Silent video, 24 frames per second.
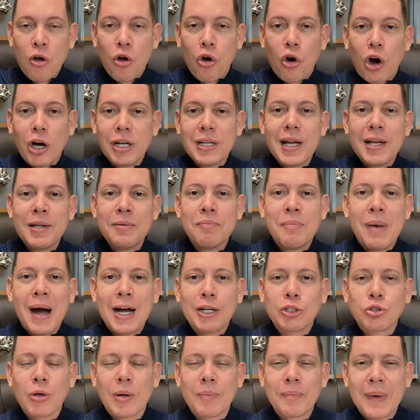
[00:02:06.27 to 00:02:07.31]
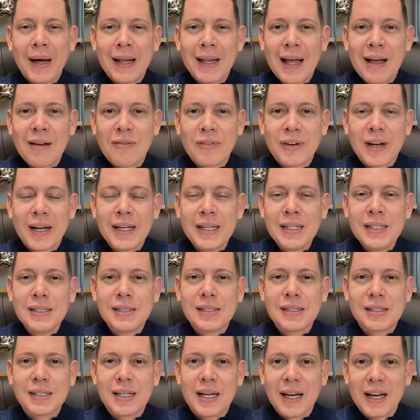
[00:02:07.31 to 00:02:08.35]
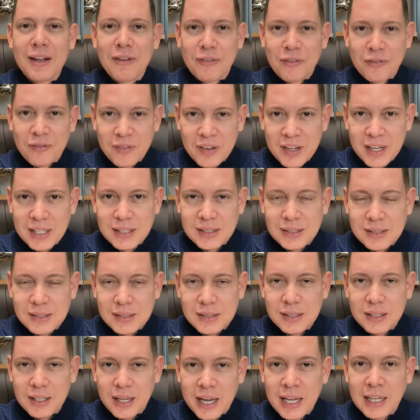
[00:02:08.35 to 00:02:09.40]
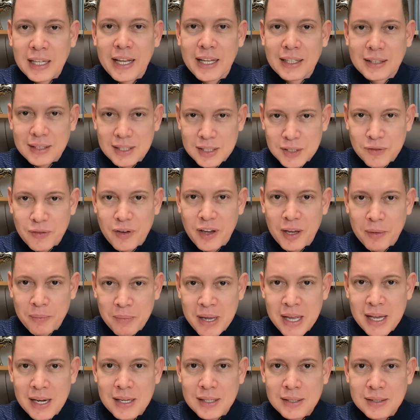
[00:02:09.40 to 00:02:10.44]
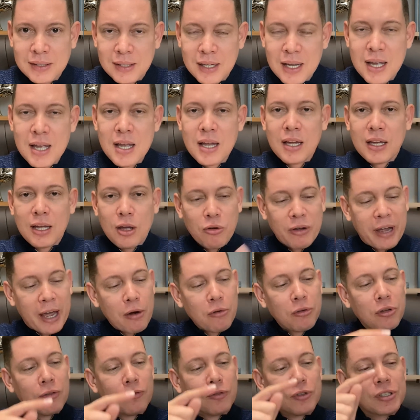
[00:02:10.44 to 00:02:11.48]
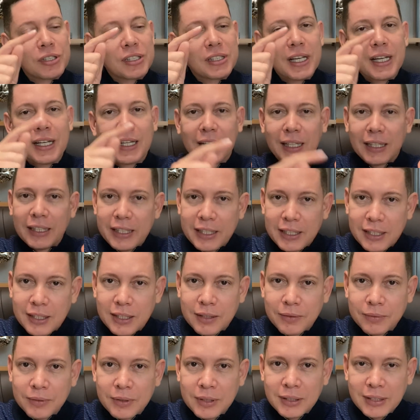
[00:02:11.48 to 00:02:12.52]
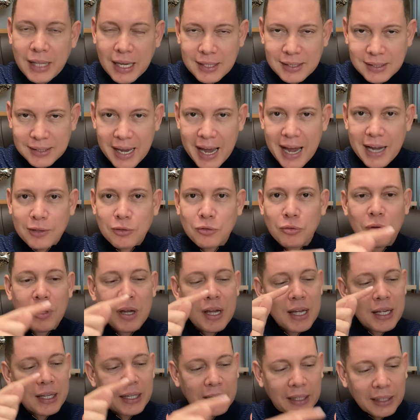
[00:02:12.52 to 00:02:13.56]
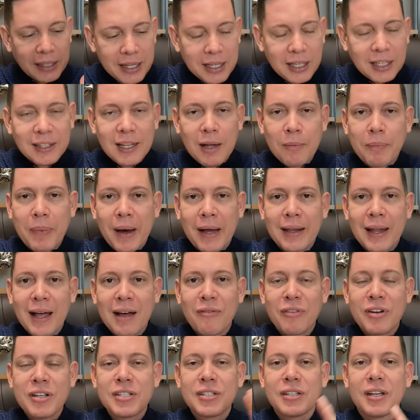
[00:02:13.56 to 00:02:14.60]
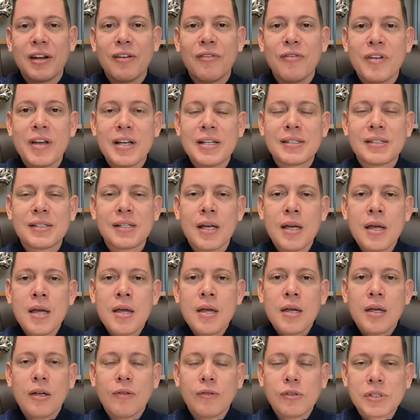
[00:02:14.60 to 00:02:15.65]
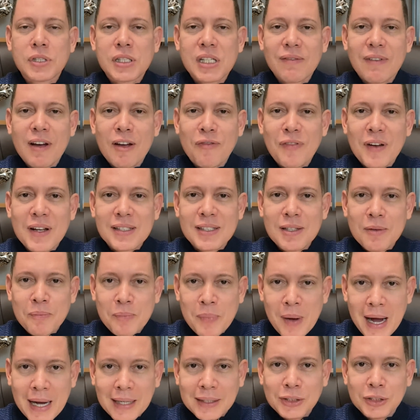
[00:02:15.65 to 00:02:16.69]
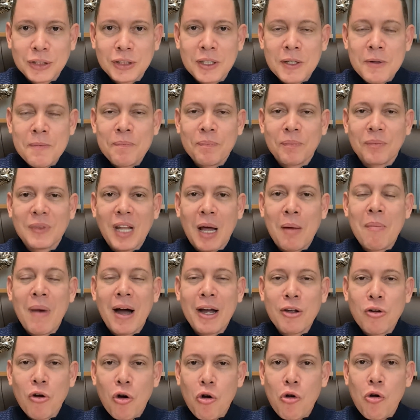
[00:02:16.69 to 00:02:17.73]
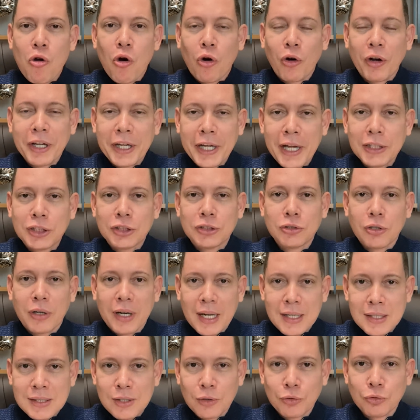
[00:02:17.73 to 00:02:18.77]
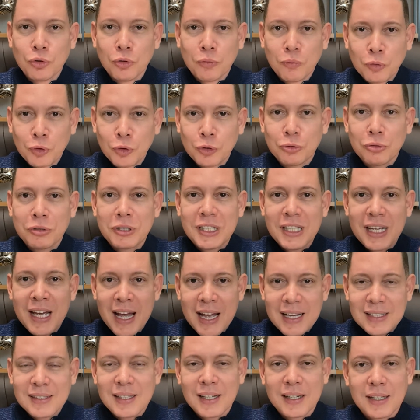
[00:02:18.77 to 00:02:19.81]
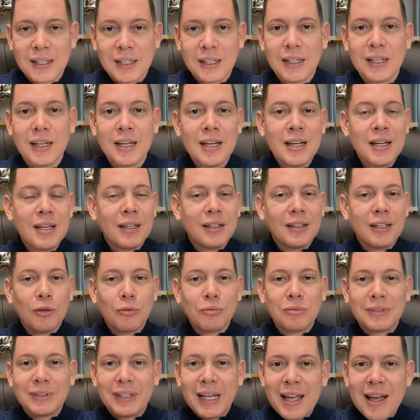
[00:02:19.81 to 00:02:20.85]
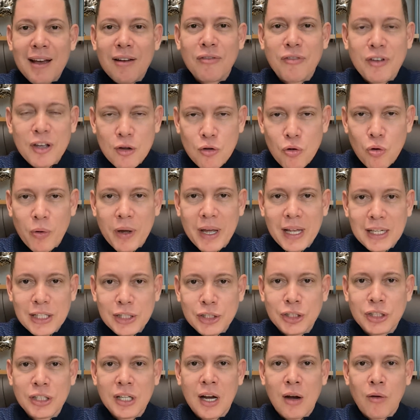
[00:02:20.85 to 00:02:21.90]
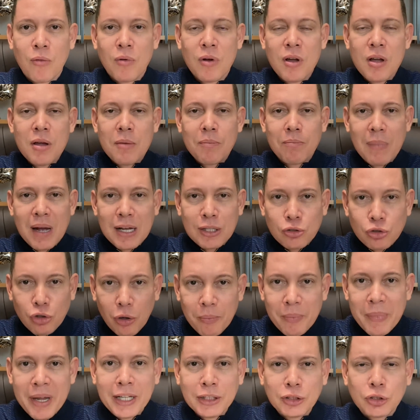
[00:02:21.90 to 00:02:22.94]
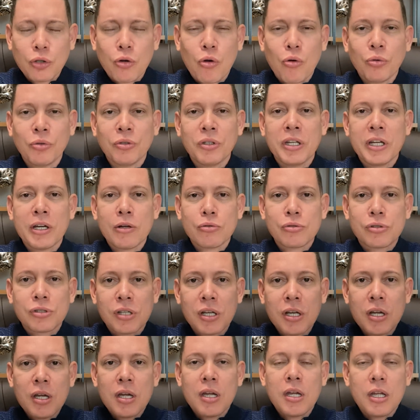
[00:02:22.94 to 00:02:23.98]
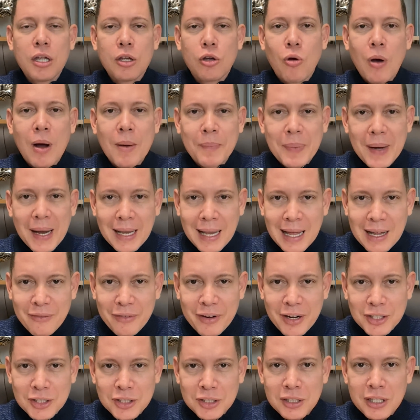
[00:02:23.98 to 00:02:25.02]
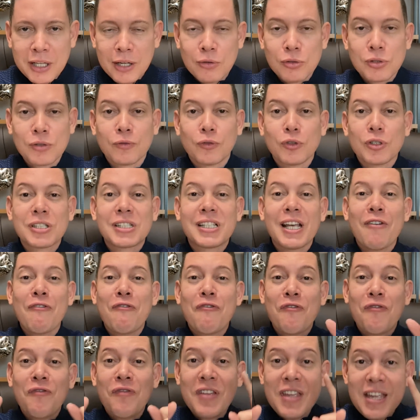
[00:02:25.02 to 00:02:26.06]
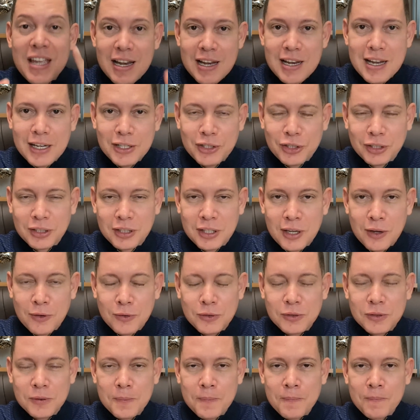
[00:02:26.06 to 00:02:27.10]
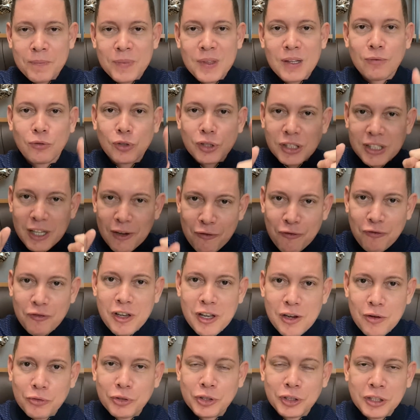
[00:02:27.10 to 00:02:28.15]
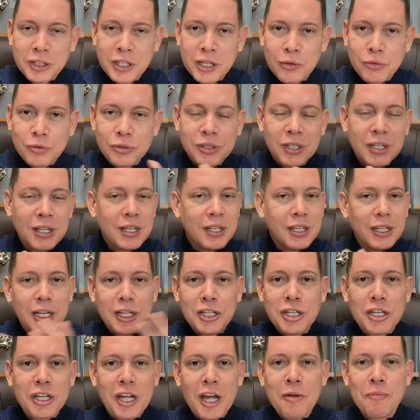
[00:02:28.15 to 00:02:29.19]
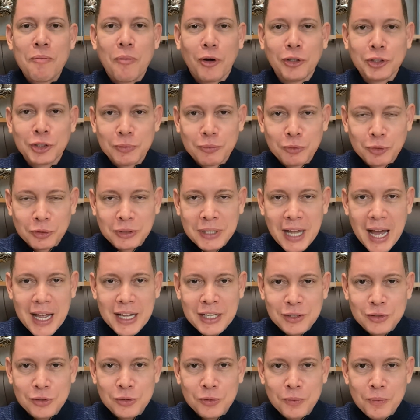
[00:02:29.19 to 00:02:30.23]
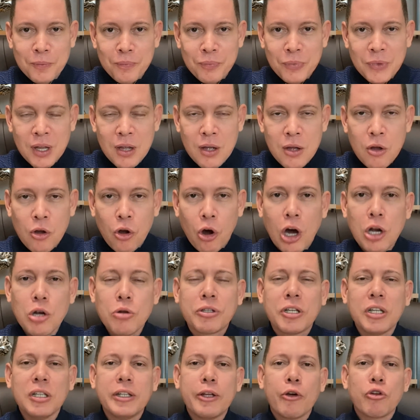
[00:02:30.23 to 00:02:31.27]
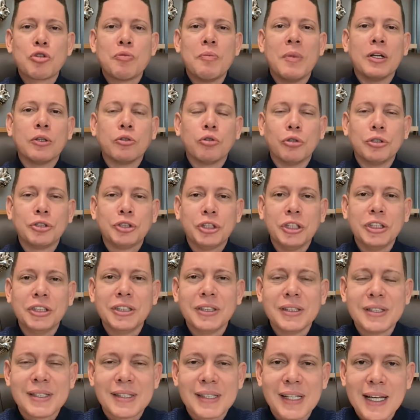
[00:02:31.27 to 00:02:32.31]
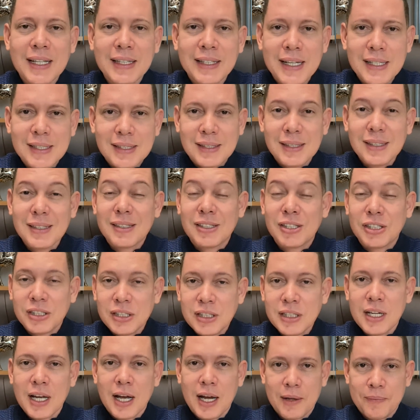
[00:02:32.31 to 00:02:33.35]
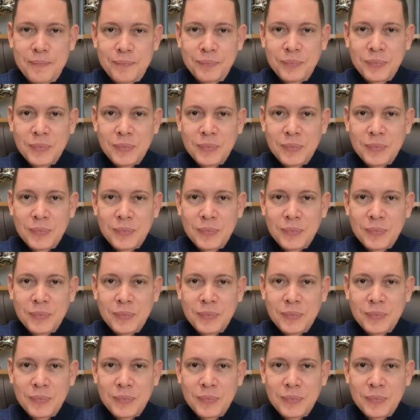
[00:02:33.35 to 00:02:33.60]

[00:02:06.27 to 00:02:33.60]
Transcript: Olha embaixo a palavra inscrever-se em letras vermelhas. Eu quero que você clique, tá certo? Clique na palavra inscrever-se e você vai fazer parte da maior corrente de oração do mundo, que é essa aqui. Não tem a ver com religião, mas somente com Deus e com a palavra de Deus. Você é filha de Deus. Você é filho de Deus e ninguém pode mudar isso. Olha o que Deus mandou te dizer nesse dia.